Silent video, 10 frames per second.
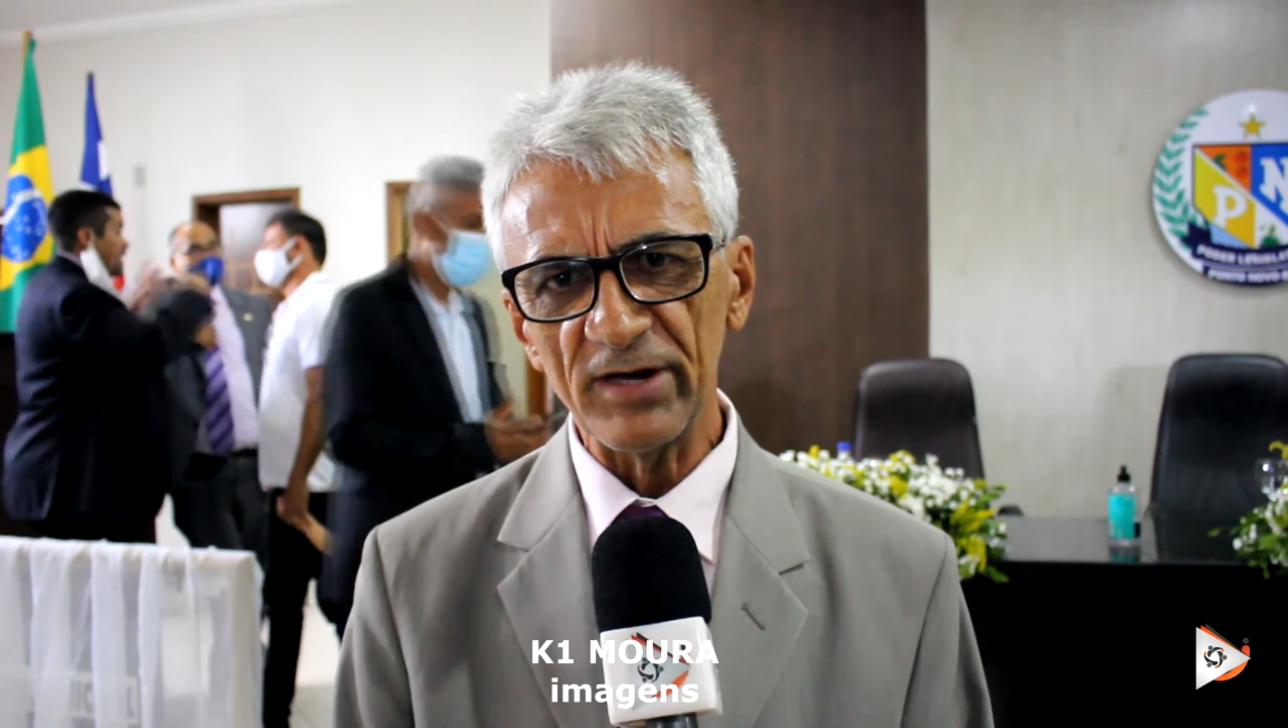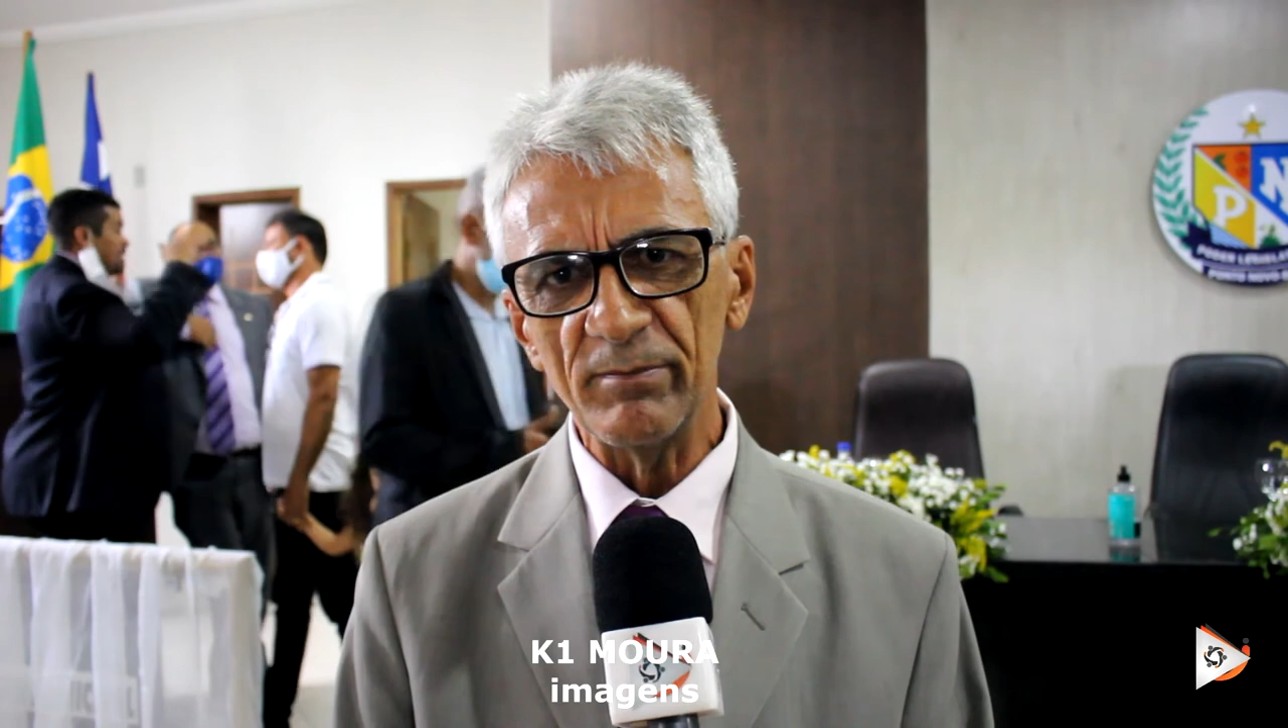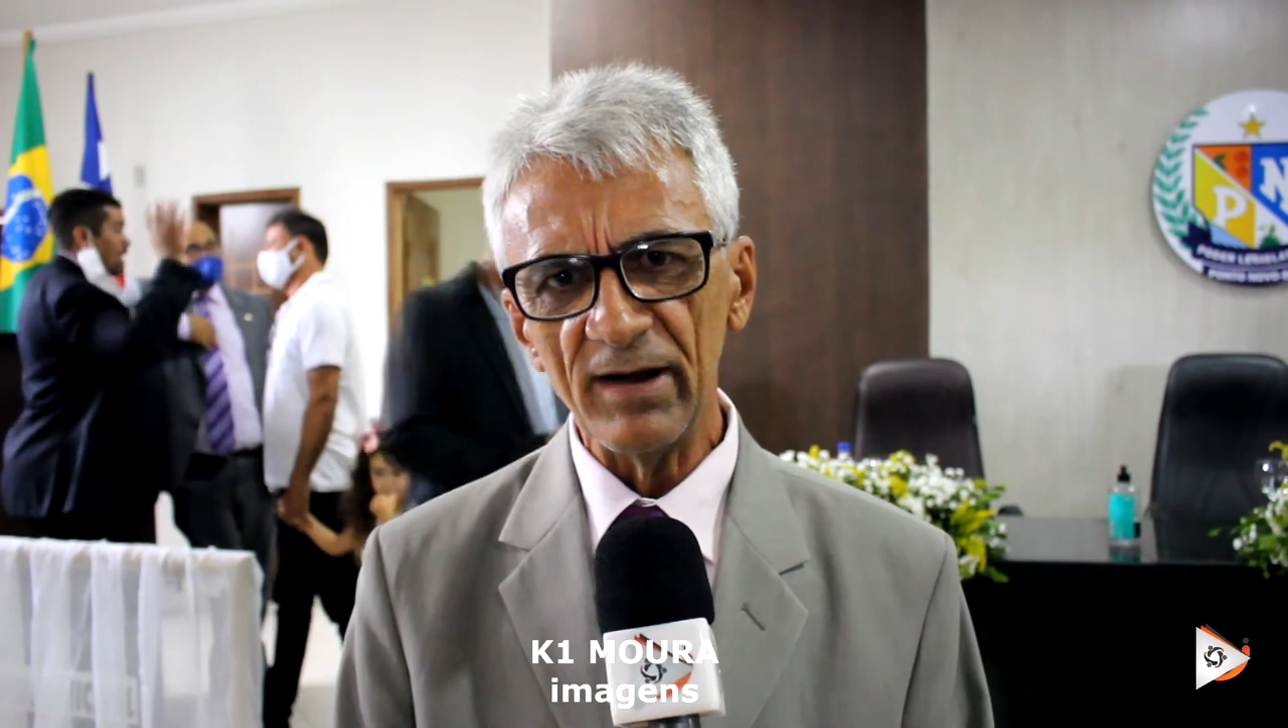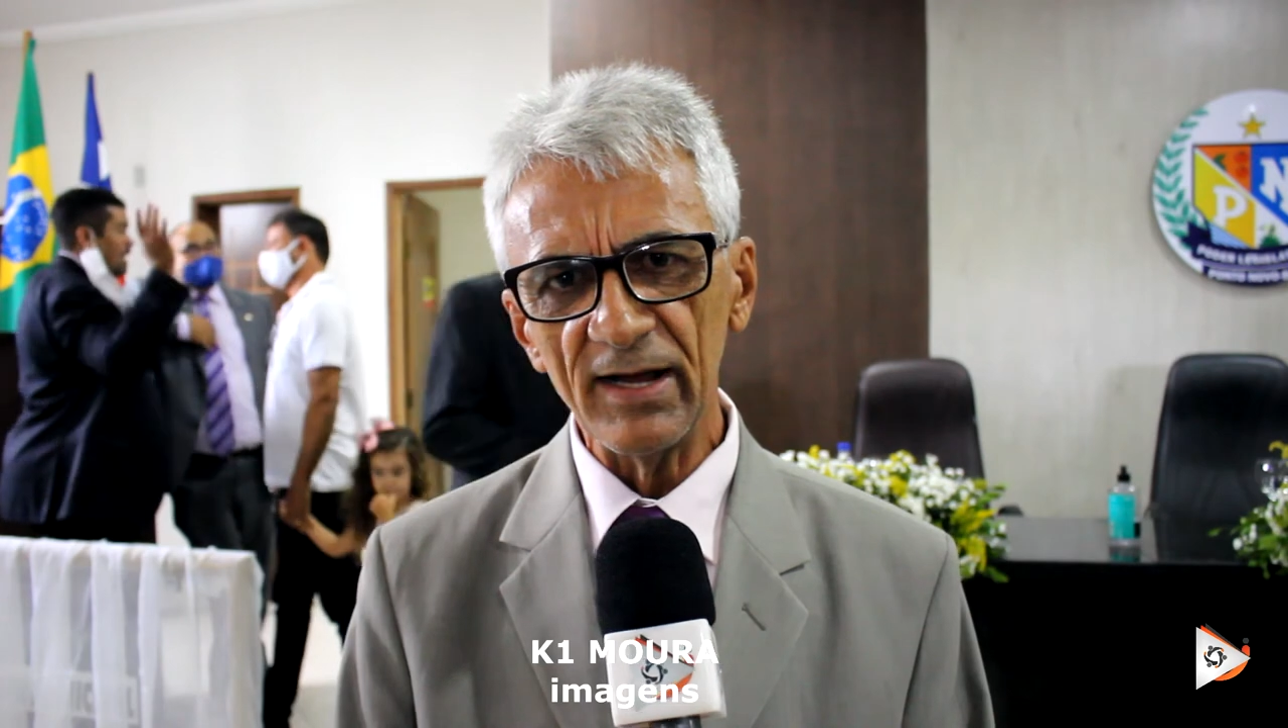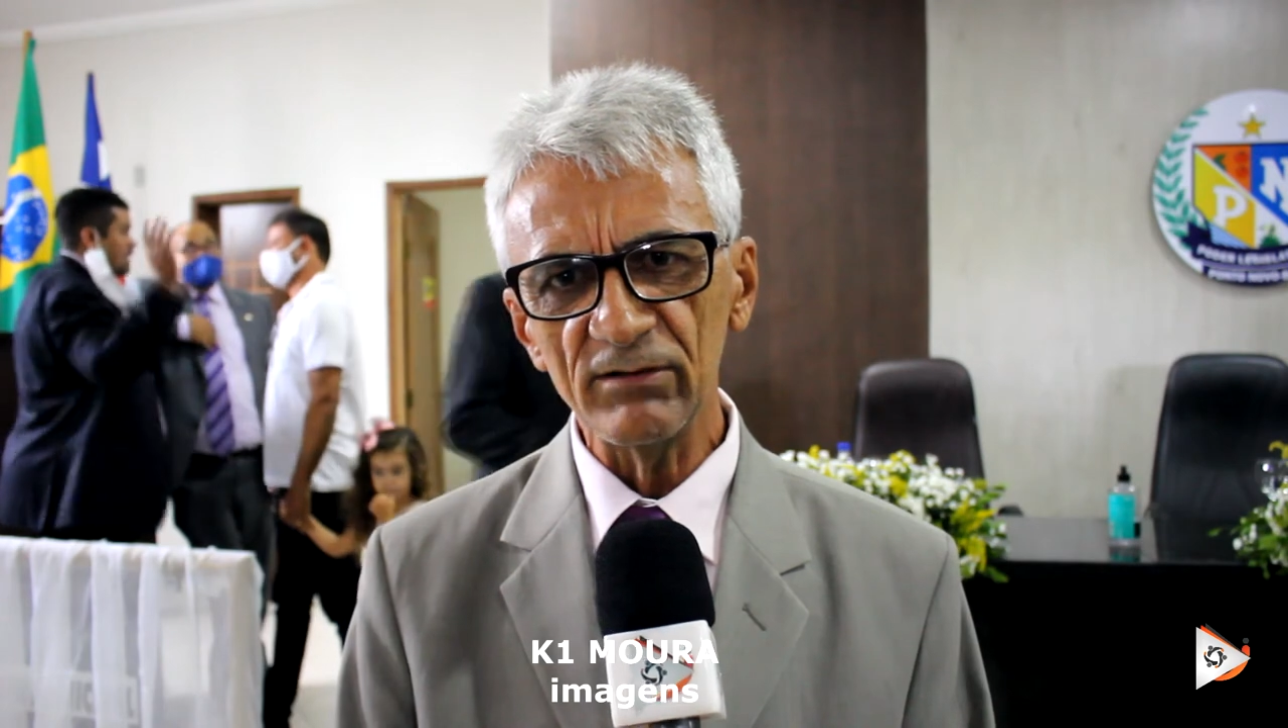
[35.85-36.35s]

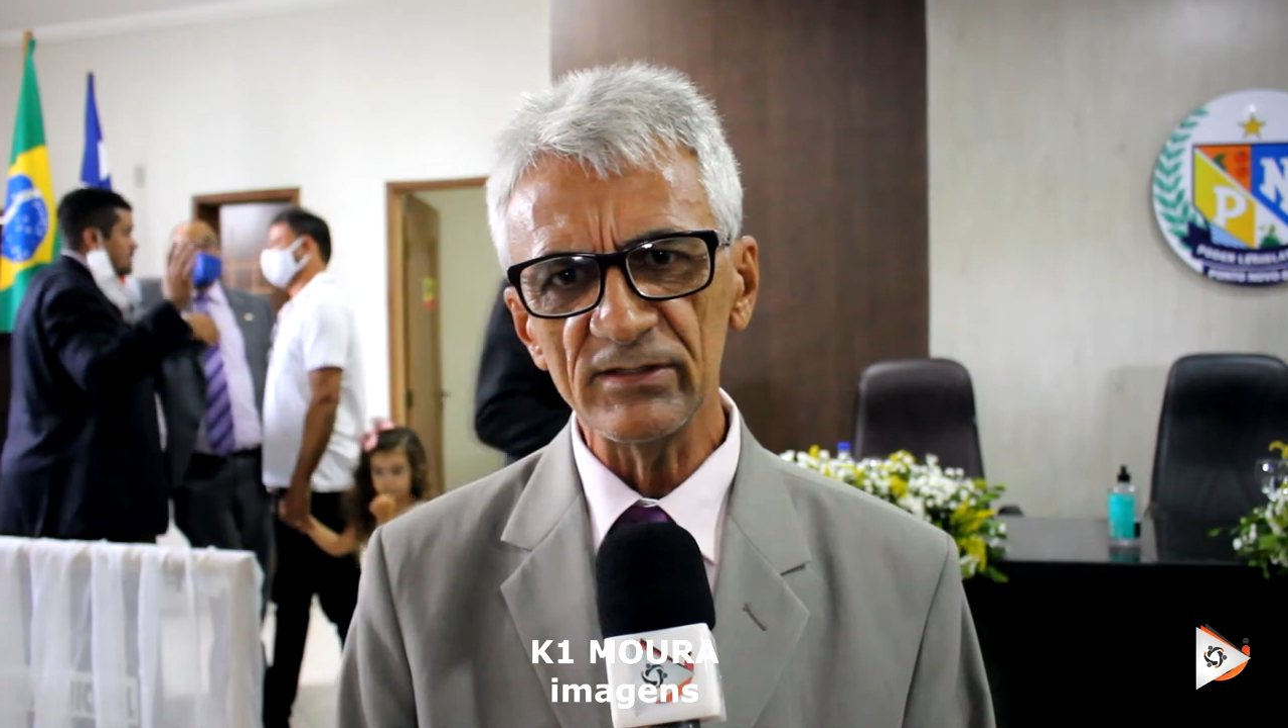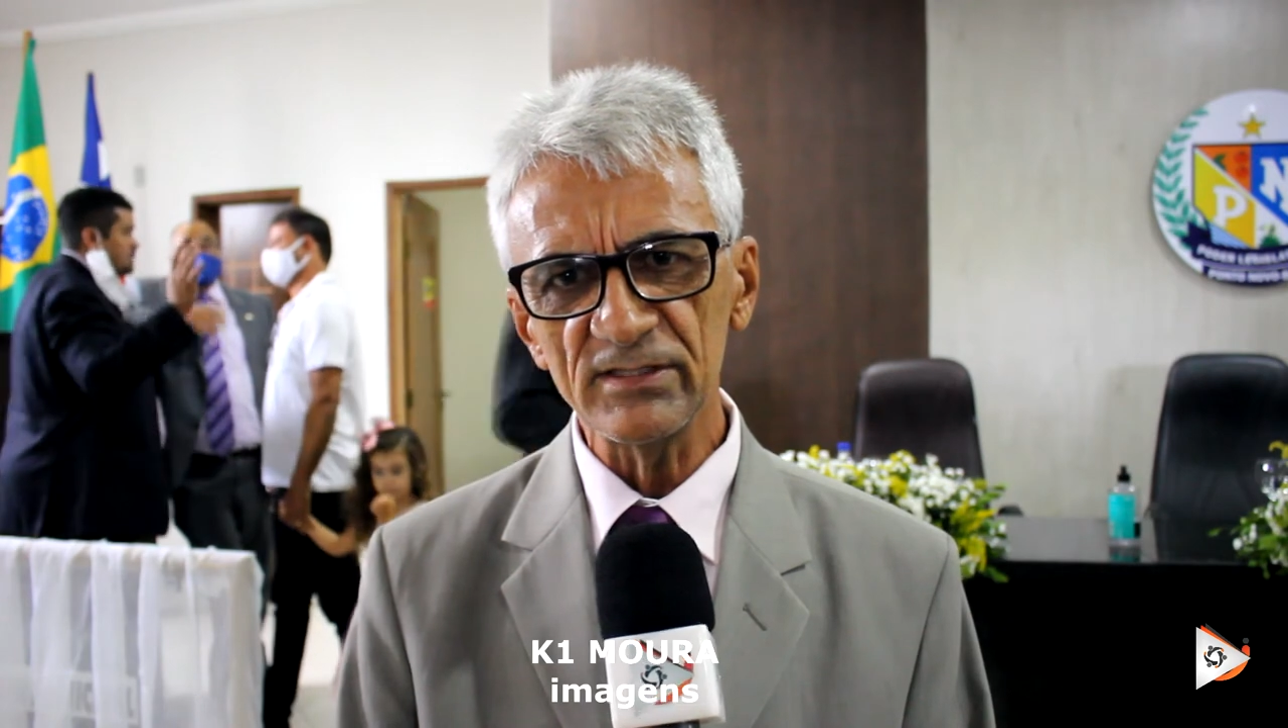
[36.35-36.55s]
trabalho,